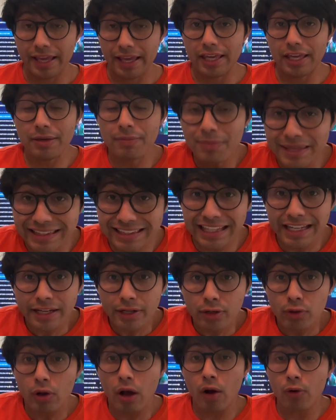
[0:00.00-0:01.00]

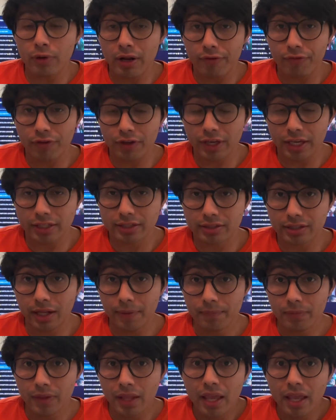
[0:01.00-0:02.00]
Invitaron a una
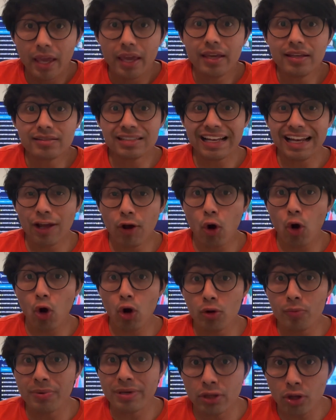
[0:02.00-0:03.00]
fiesta y se le
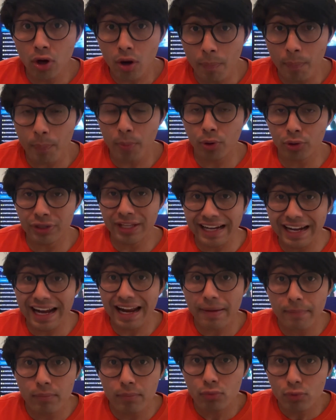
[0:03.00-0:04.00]
olvidó poner
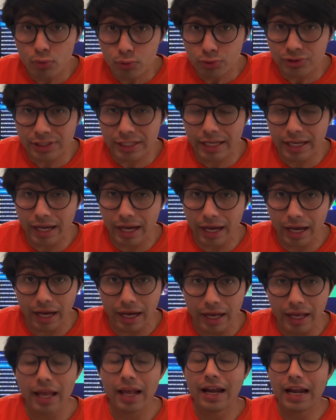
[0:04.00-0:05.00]
la
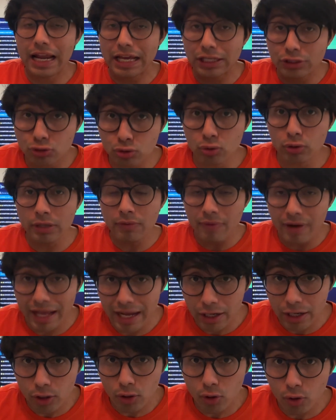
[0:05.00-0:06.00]
música. La azul y
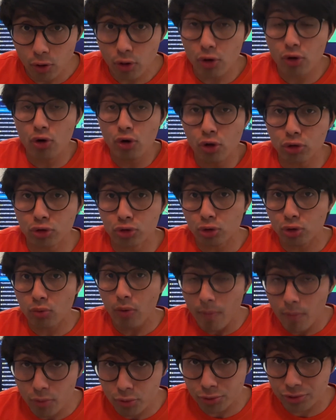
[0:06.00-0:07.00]
blanco no
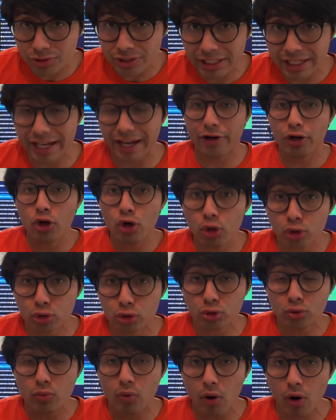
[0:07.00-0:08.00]
tuvo música, no
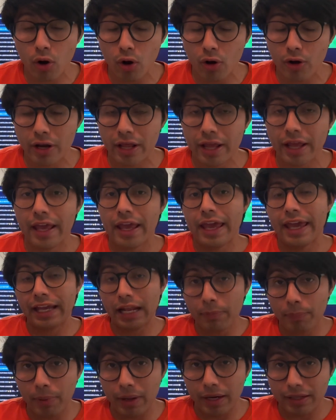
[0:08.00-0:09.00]
tuvo gol en
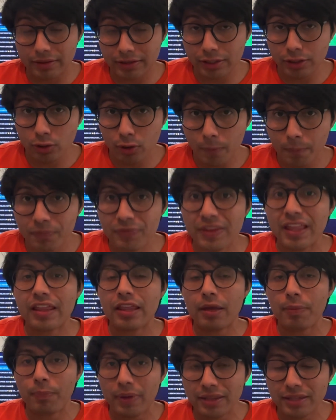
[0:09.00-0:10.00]
el partido de
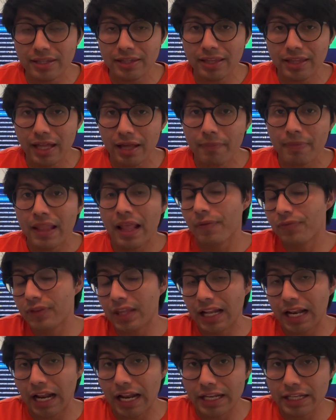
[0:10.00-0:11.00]
despedida
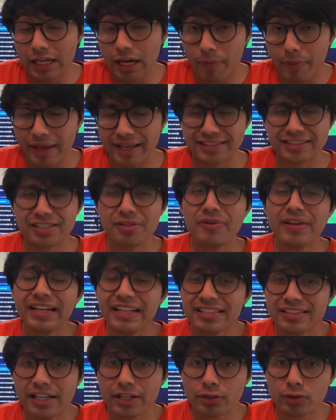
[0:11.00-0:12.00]
de la Liga B. Si bien
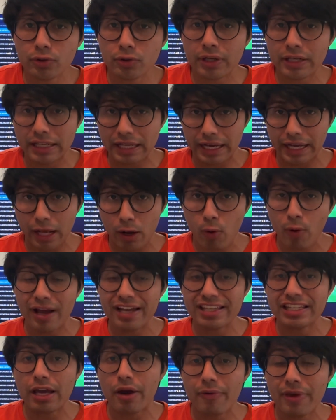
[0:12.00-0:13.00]
es cierto que Nicaragua
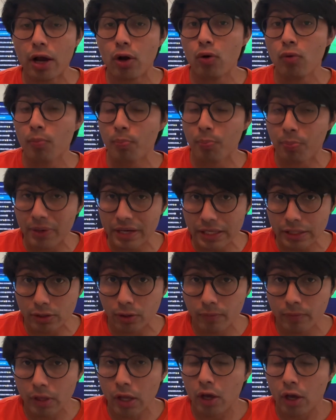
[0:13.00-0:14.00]
ya había
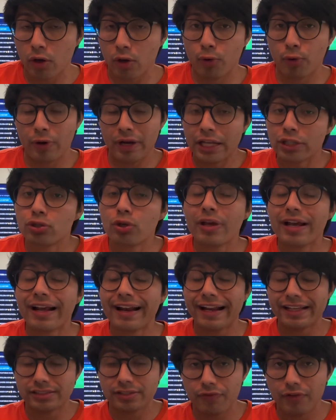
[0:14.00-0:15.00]
cumplido con el hecho de
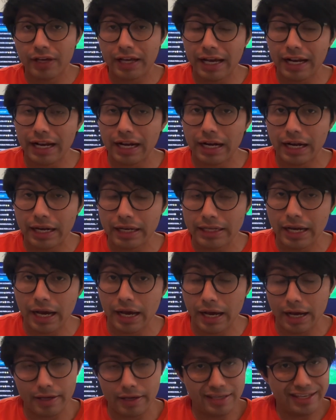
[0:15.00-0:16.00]
clasificar a la
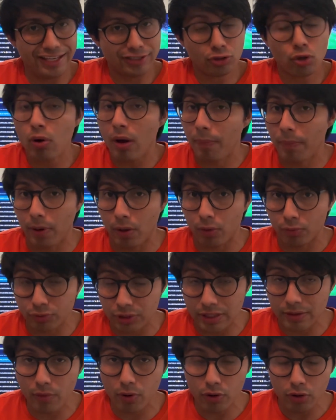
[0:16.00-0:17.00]
Liga A y eso lo
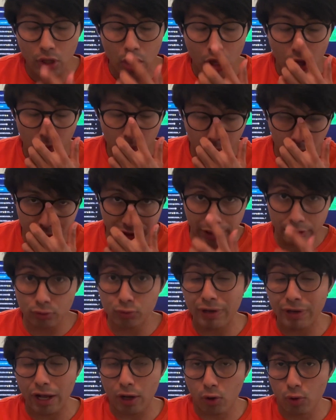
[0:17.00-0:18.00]
aplaudimos mostrando
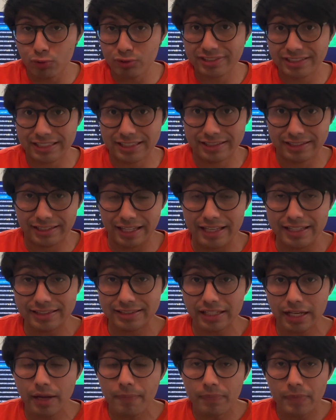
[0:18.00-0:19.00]
una
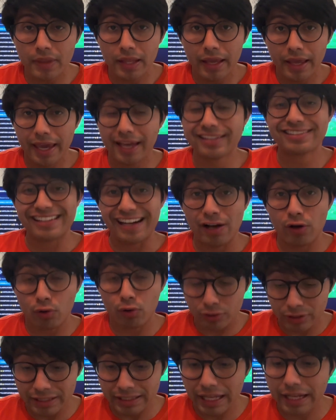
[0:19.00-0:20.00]
consistencia
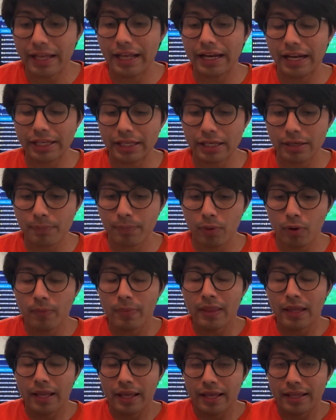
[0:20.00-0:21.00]
extraordinaria del
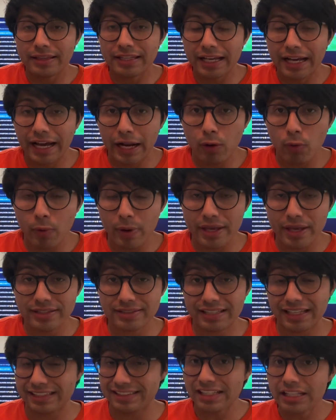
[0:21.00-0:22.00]
equipo
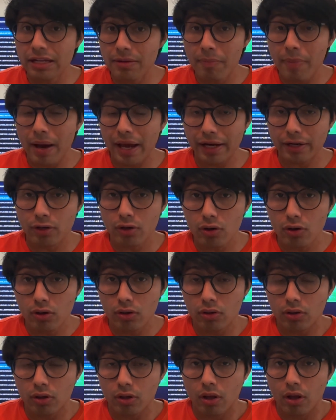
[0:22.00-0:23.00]
nicaragüense. Sin
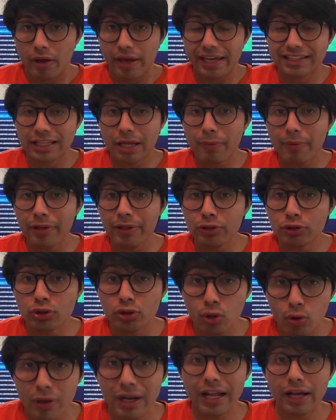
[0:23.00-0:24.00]
embargo, Estaban
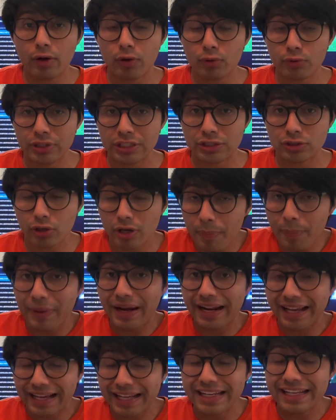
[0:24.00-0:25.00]
todas las condiciones
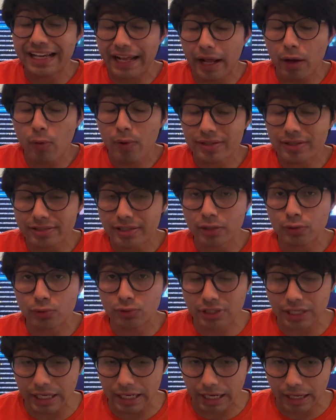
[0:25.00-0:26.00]
para que Nicaragua se
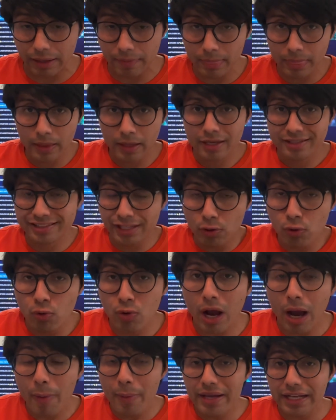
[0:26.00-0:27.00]
luciera. Se
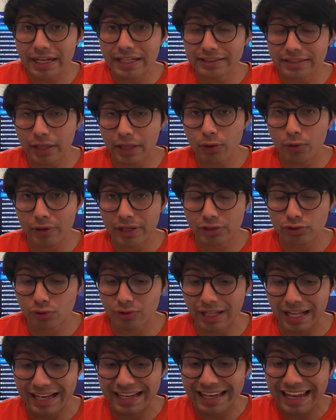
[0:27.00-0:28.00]
jugaba en el Estadio
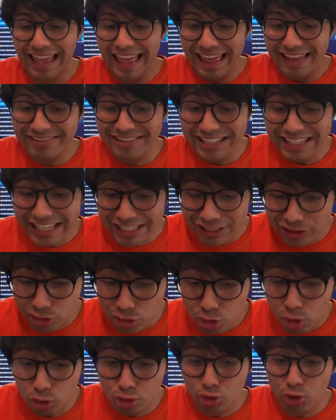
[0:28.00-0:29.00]
Nacional.
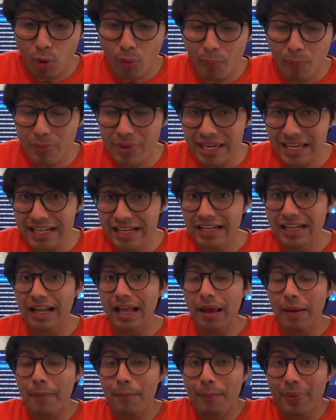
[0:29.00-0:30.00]
18 mil
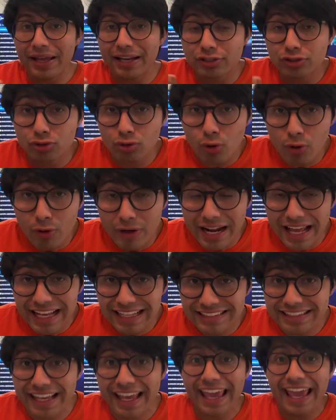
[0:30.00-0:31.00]

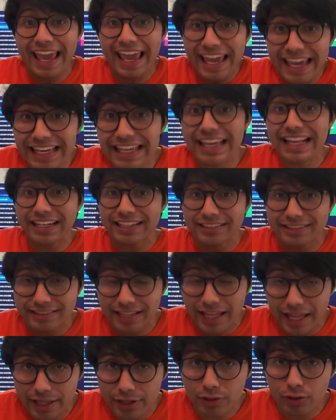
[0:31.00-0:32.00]
personas en el
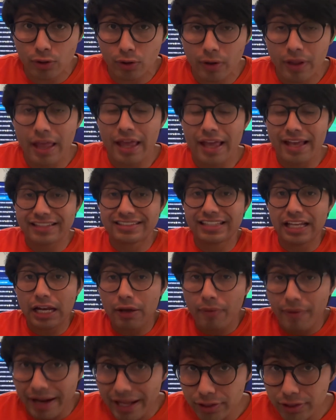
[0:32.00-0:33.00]
estadio
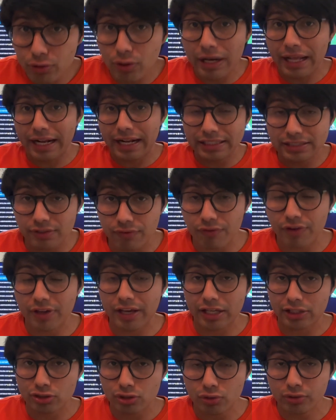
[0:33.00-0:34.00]
celebrando la
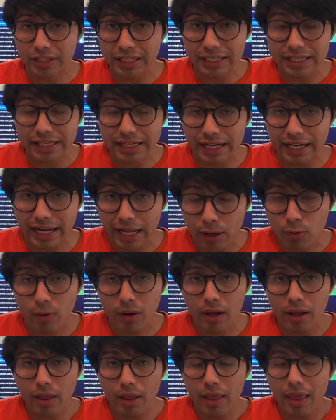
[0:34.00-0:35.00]
clasificación de
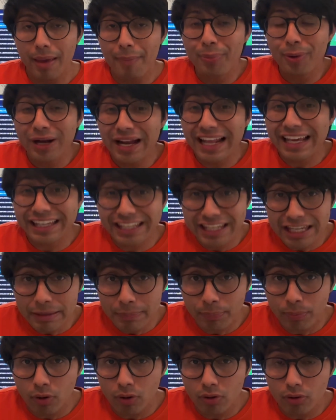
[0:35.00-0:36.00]
Nicaragua. Pero el
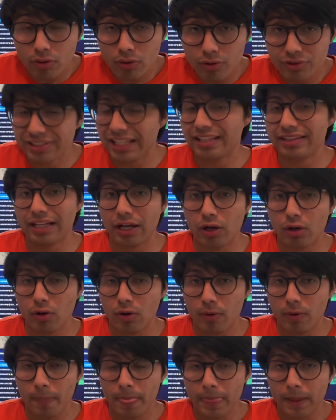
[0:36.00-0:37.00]
equipo se
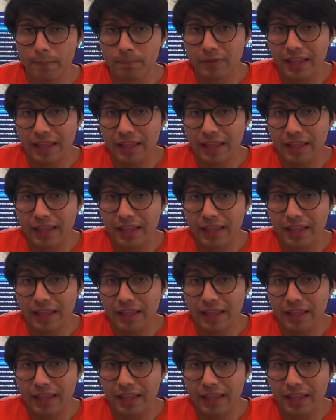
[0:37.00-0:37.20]
estancó.